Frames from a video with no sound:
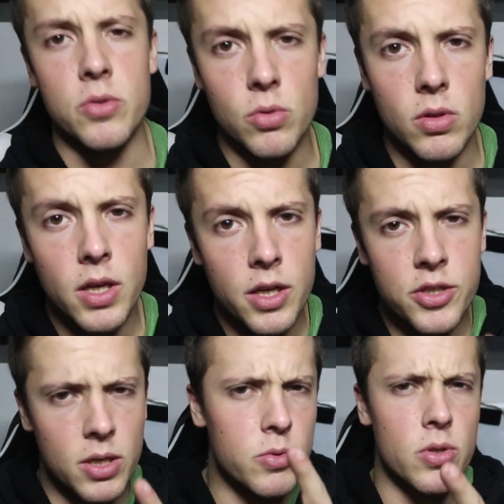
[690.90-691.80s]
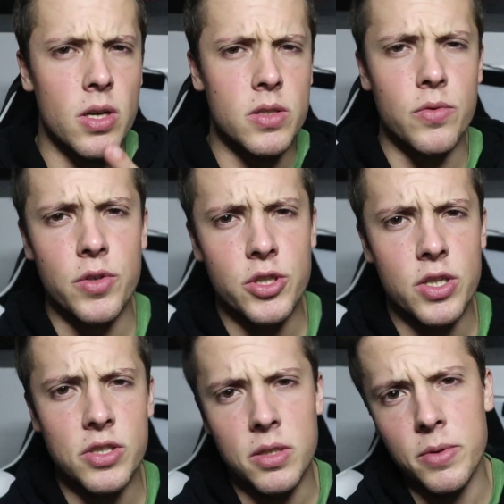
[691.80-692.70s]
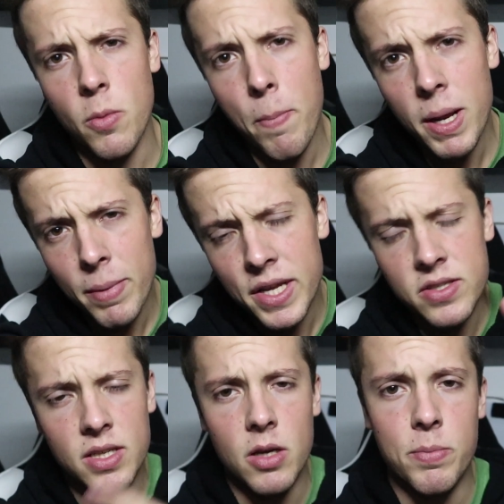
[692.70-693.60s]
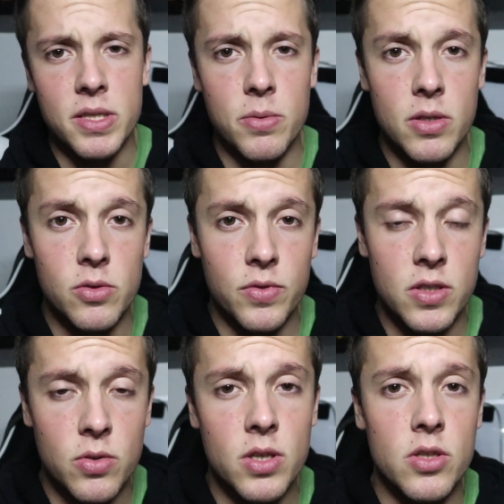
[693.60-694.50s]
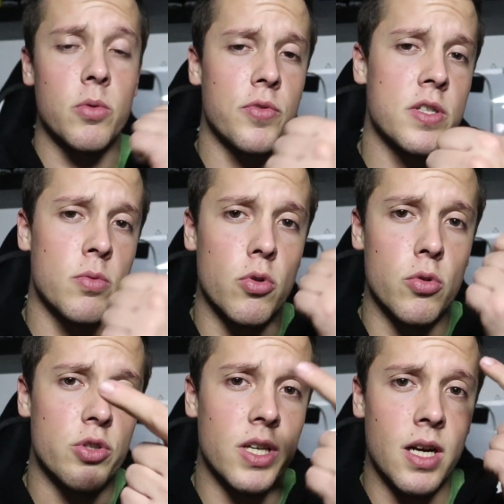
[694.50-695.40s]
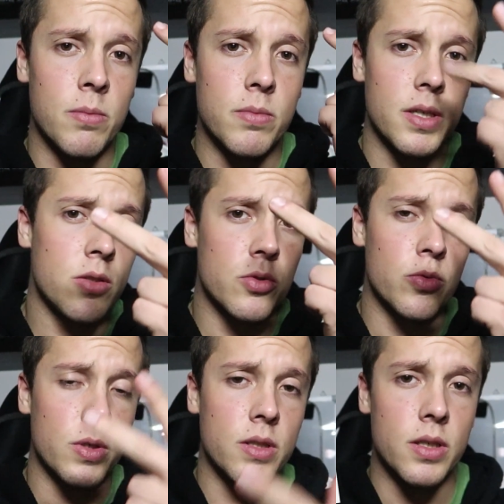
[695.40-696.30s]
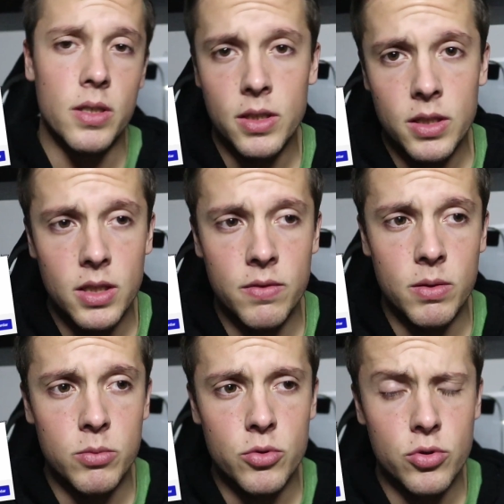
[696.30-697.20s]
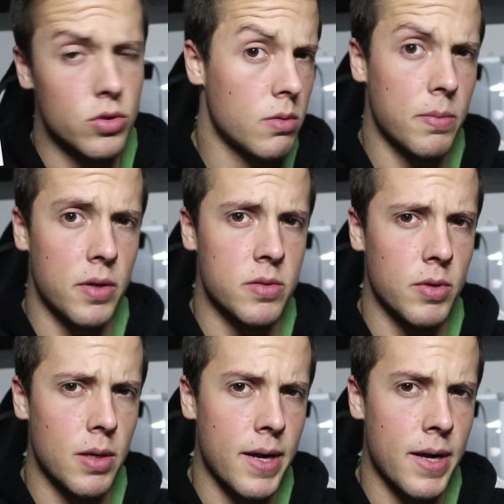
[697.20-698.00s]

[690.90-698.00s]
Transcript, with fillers: azul, inscrevam-se no canal se não forem inscritos, ativem um prim prim sininho para receberem notificações, sigam no Facebook, no Instagram e no Twitter e vemo-nos no próximo. Um